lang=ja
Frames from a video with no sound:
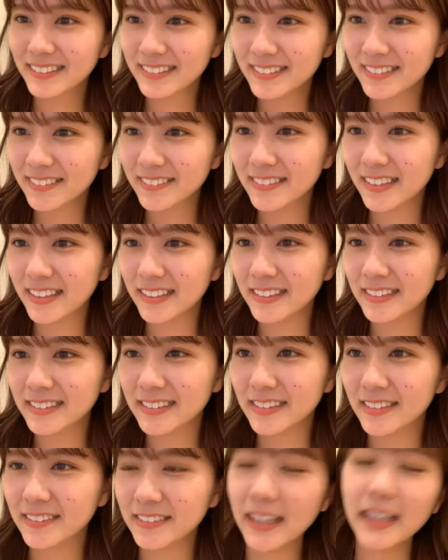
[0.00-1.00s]
そうなんです
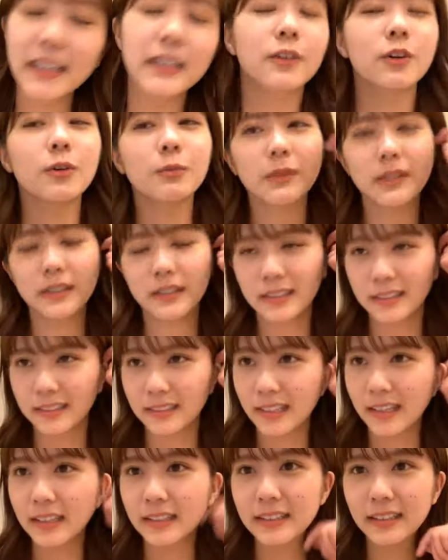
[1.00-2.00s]
よねコメディ
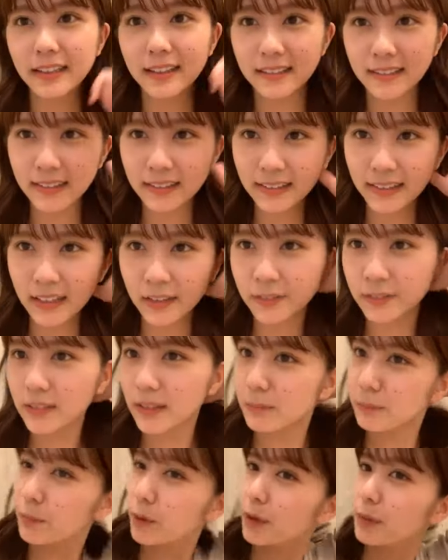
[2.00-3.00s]
ね大変だよ
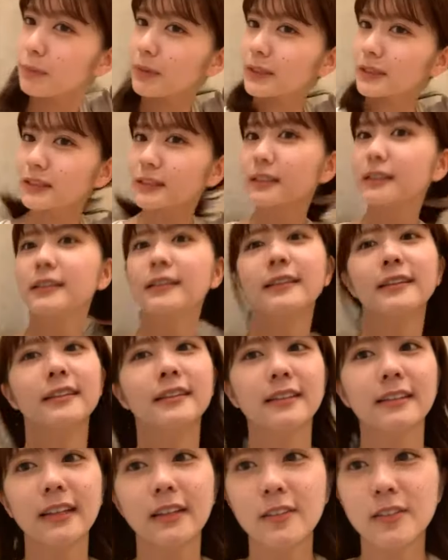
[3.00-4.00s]
頑張ります
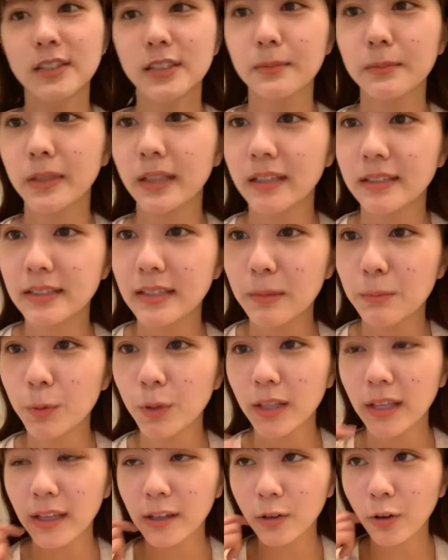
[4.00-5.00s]
楽しみ明日も
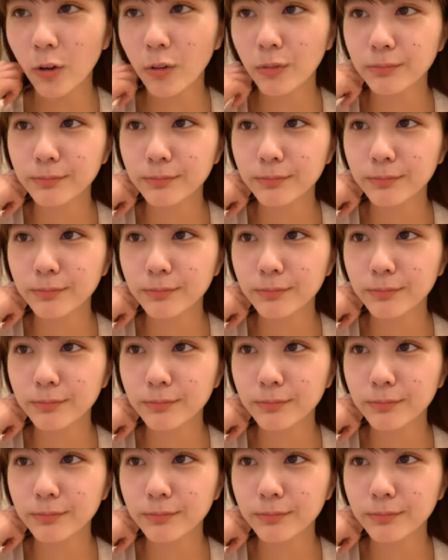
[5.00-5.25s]
稽古